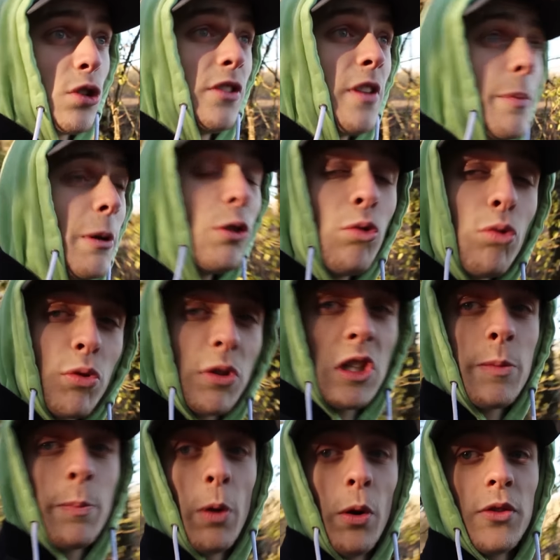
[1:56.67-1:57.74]
Je ne sais pas du tout si
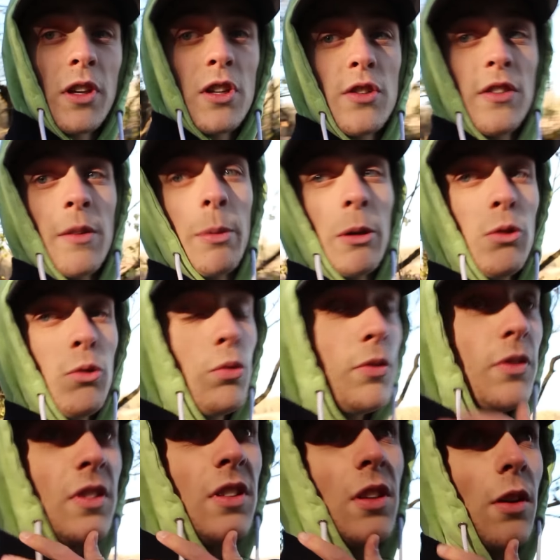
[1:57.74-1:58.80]
je peux entrer, je ne sais pas du tout
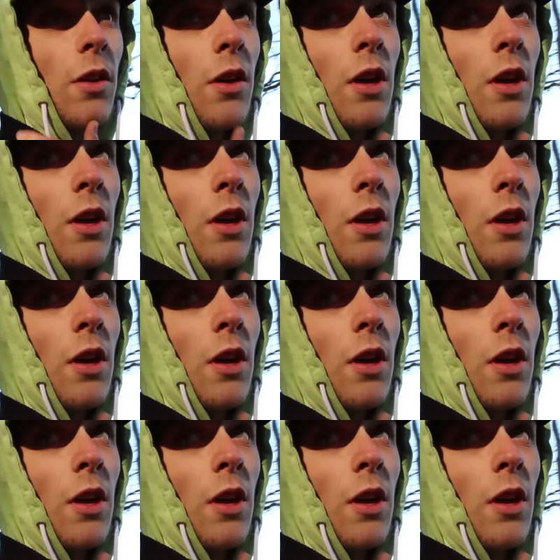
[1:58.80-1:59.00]
si,